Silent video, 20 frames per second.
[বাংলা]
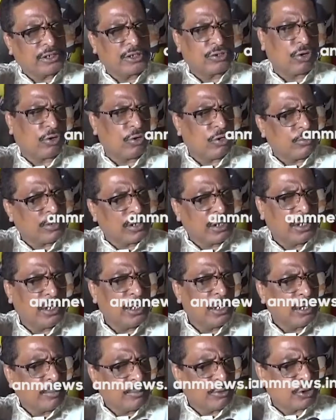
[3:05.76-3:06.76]
আছি সকলে মিলে
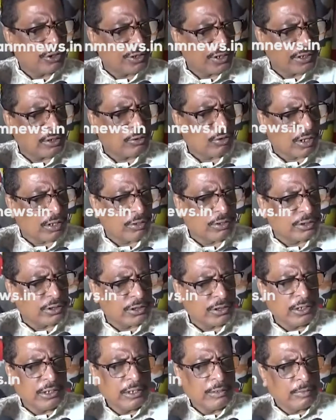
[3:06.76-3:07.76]
বিষয়টাকে করা হচ্ছে
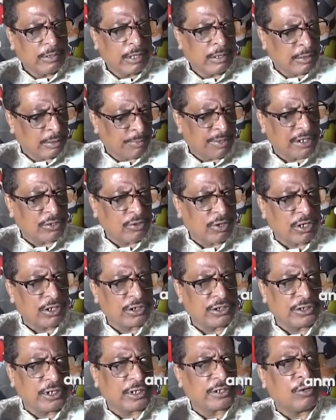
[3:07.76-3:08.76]
মানে করা
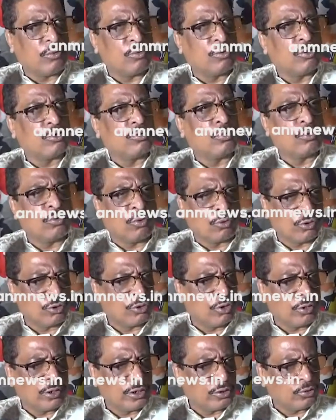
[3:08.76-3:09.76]
হচ্ছে এটা একটা অন্য অন্য
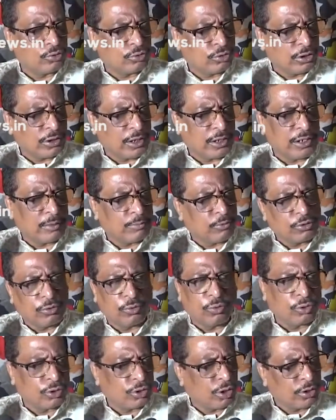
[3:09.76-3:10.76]
ধরনের দুষ্কৃতিকারী এর মধ্যে
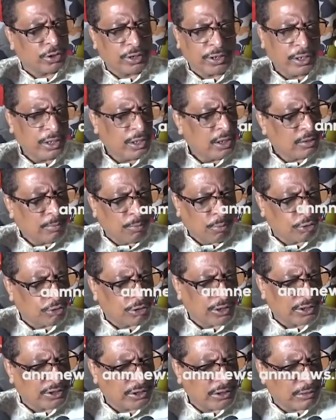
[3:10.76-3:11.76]
অন্য ধরনের
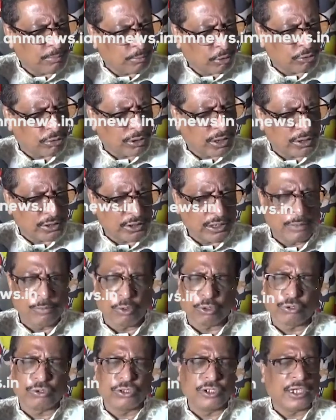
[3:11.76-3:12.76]
মদত আছে মদত আছে এই
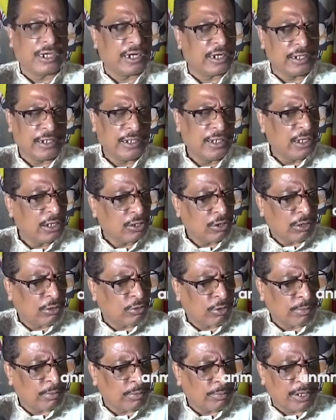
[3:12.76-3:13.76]
মদত দিয়ে এখানে
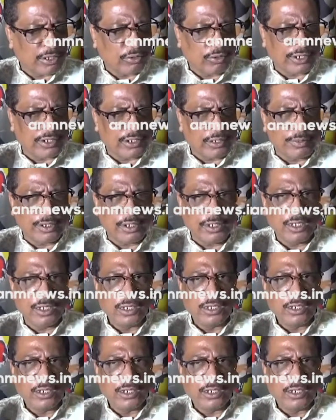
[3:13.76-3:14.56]
মানে করা যাবে না